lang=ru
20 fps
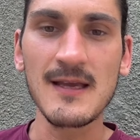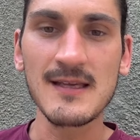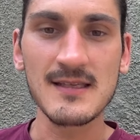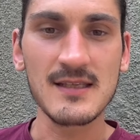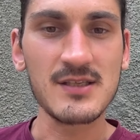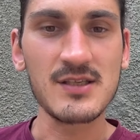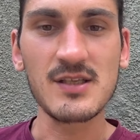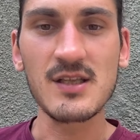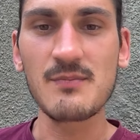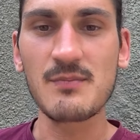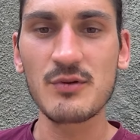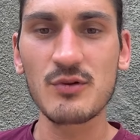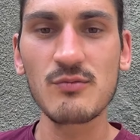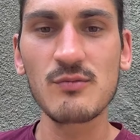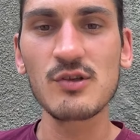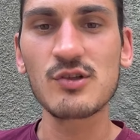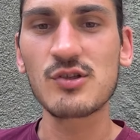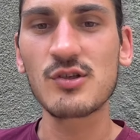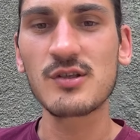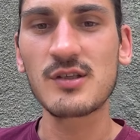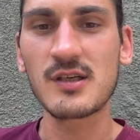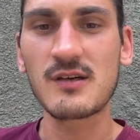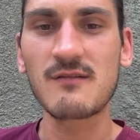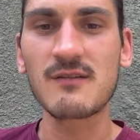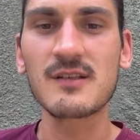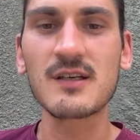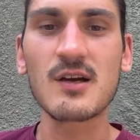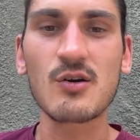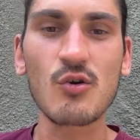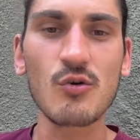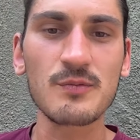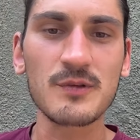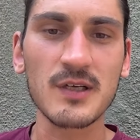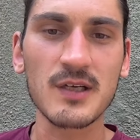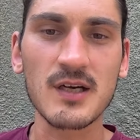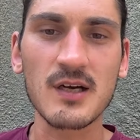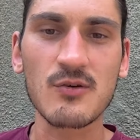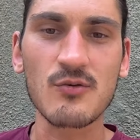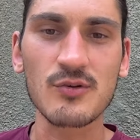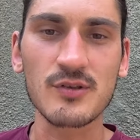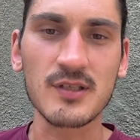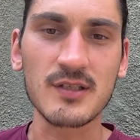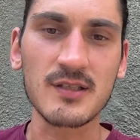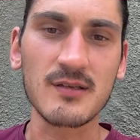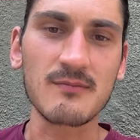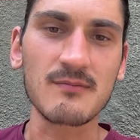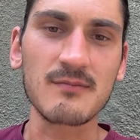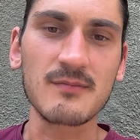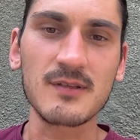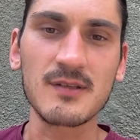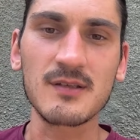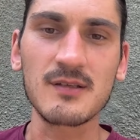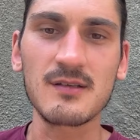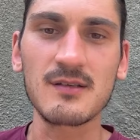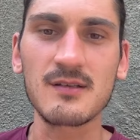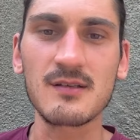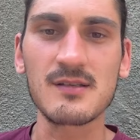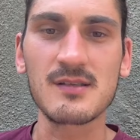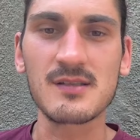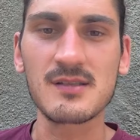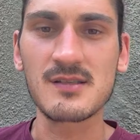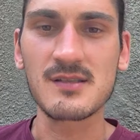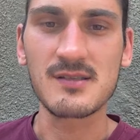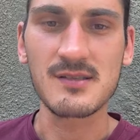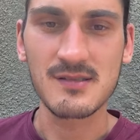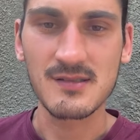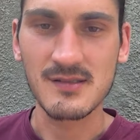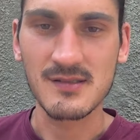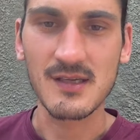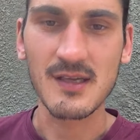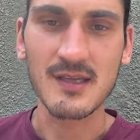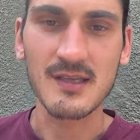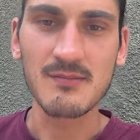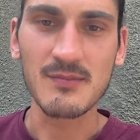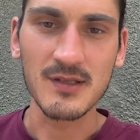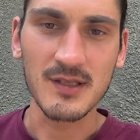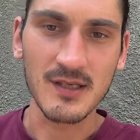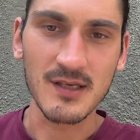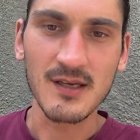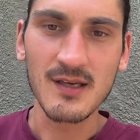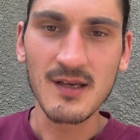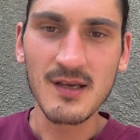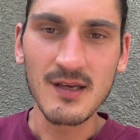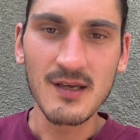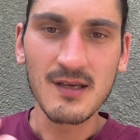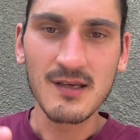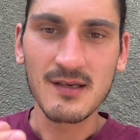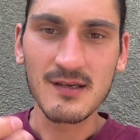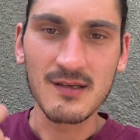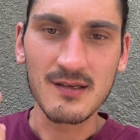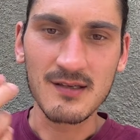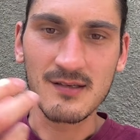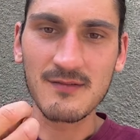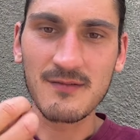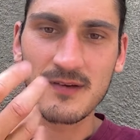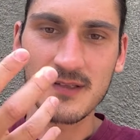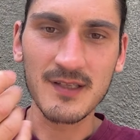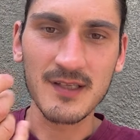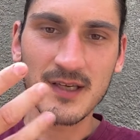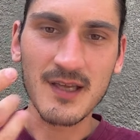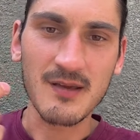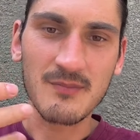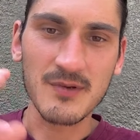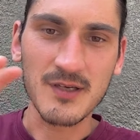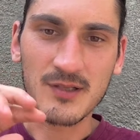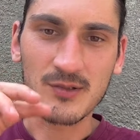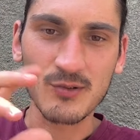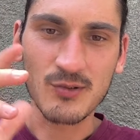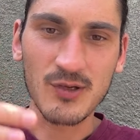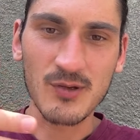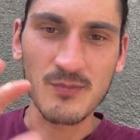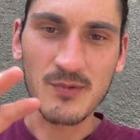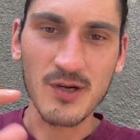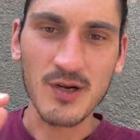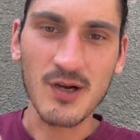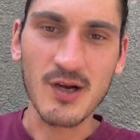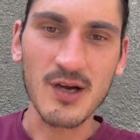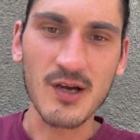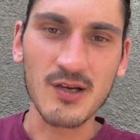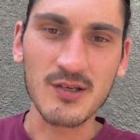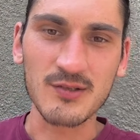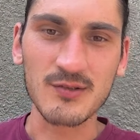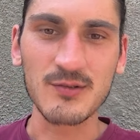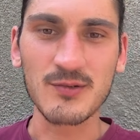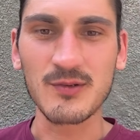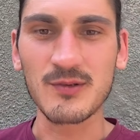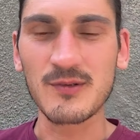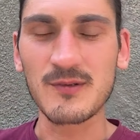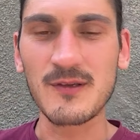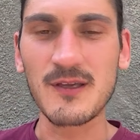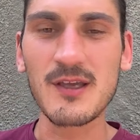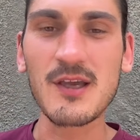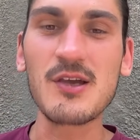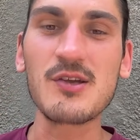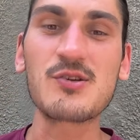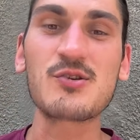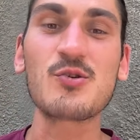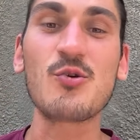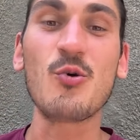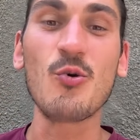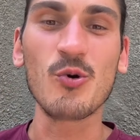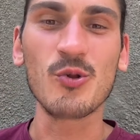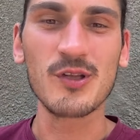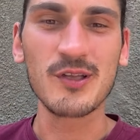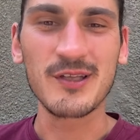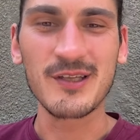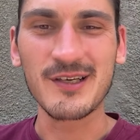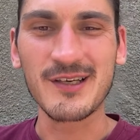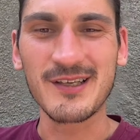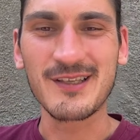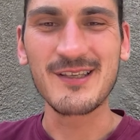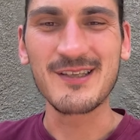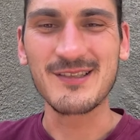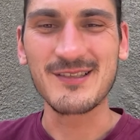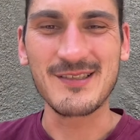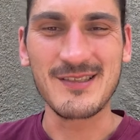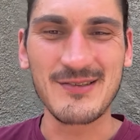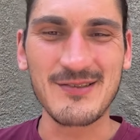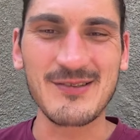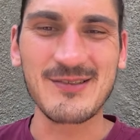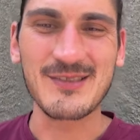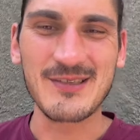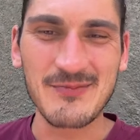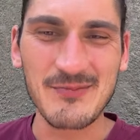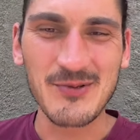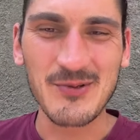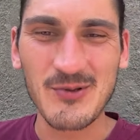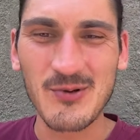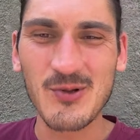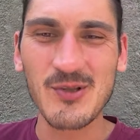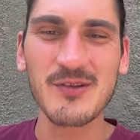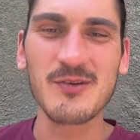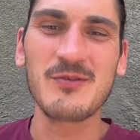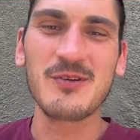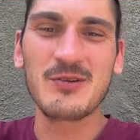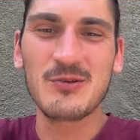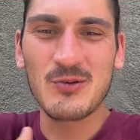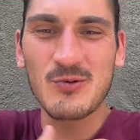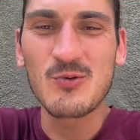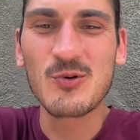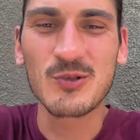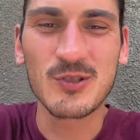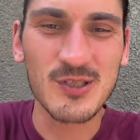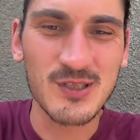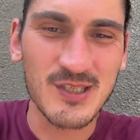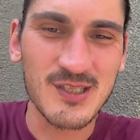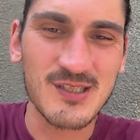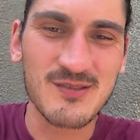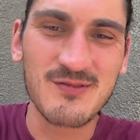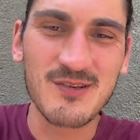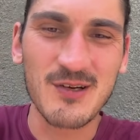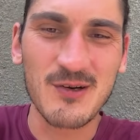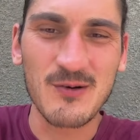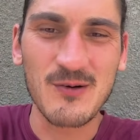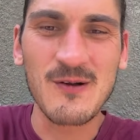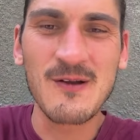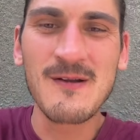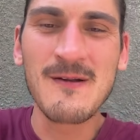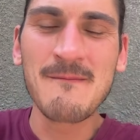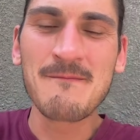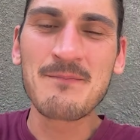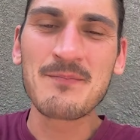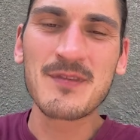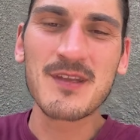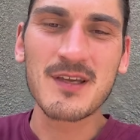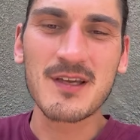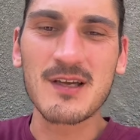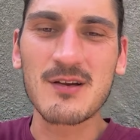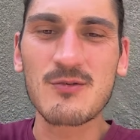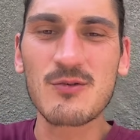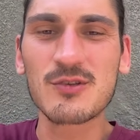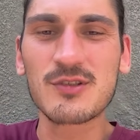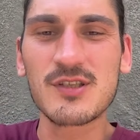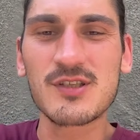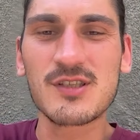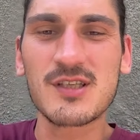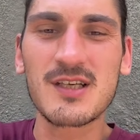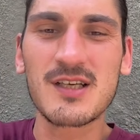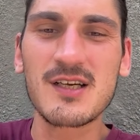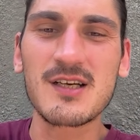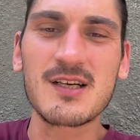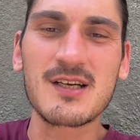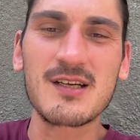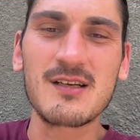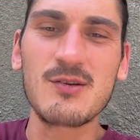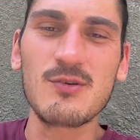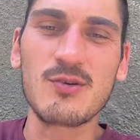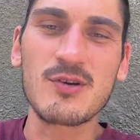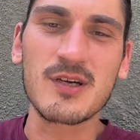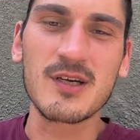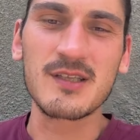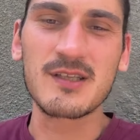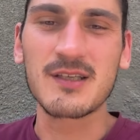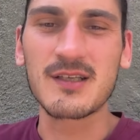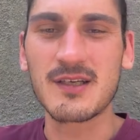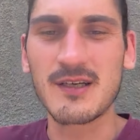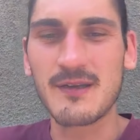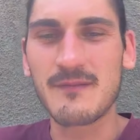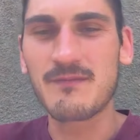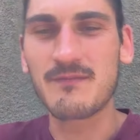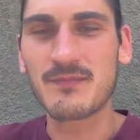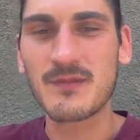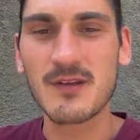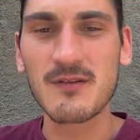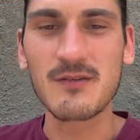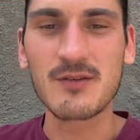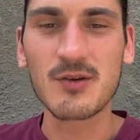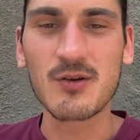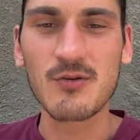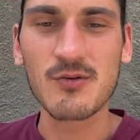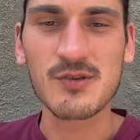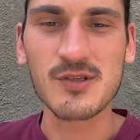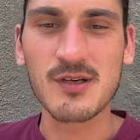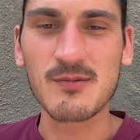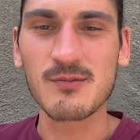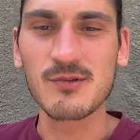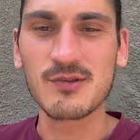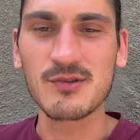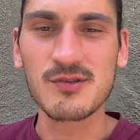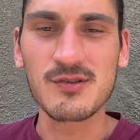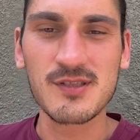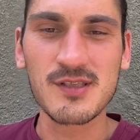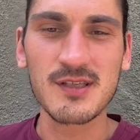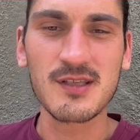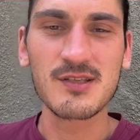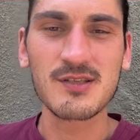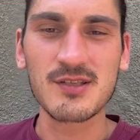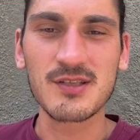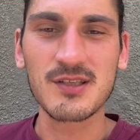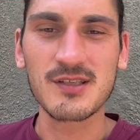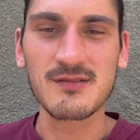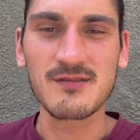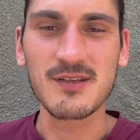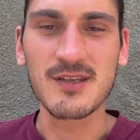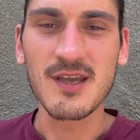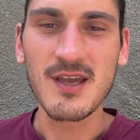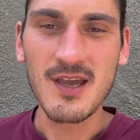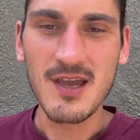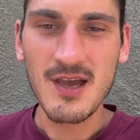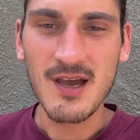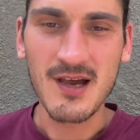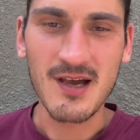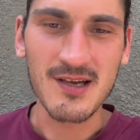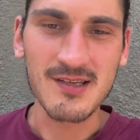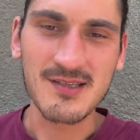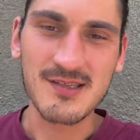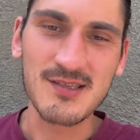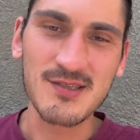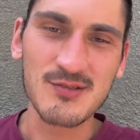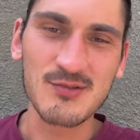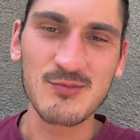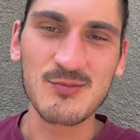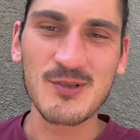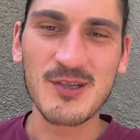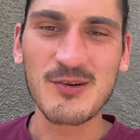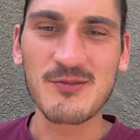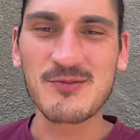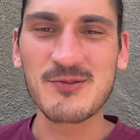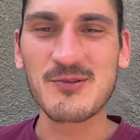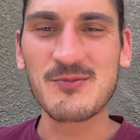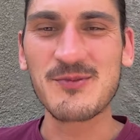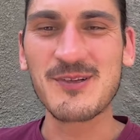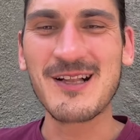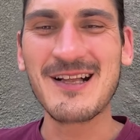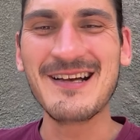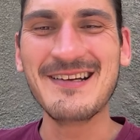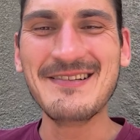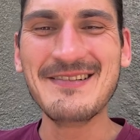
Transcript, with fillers: Сначала я подумал, что это квадрокоптер какой-то там э, с какими-то э, фонарями, которые моргают. Вот. И я еще голый находился, то есть я был голый в одной курточке сверху такая курточка лег, легкая такая, ветровочка, можно ее сеточка назвать. А снизу у меня все было,